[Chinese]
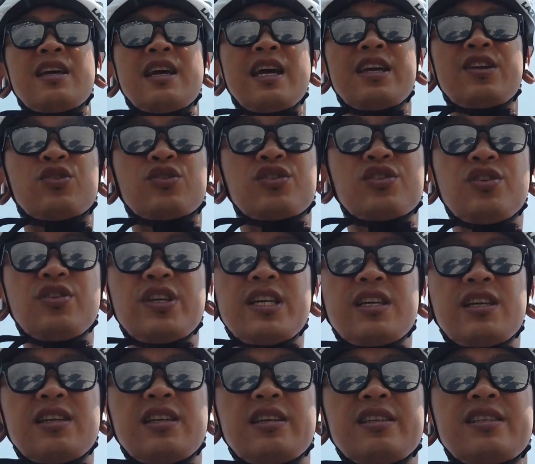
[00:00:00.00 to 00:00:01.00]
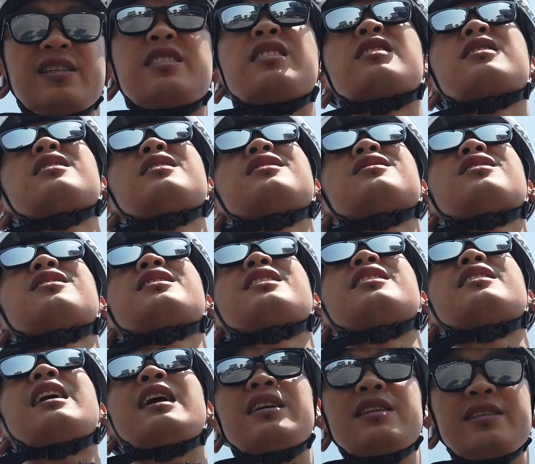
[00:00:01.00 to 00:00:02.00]
哎，有时候一个人骑骑自行车
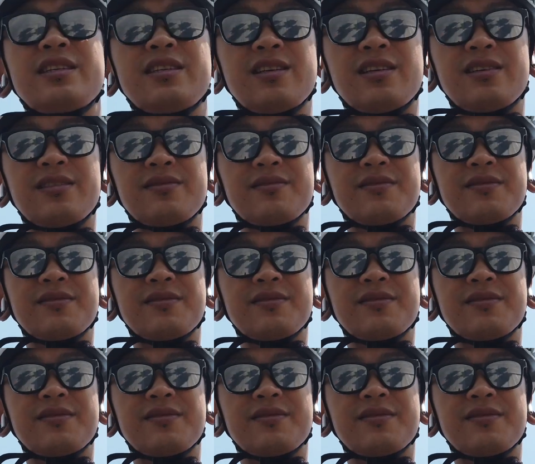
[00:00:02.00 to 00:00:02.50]
挺开心的。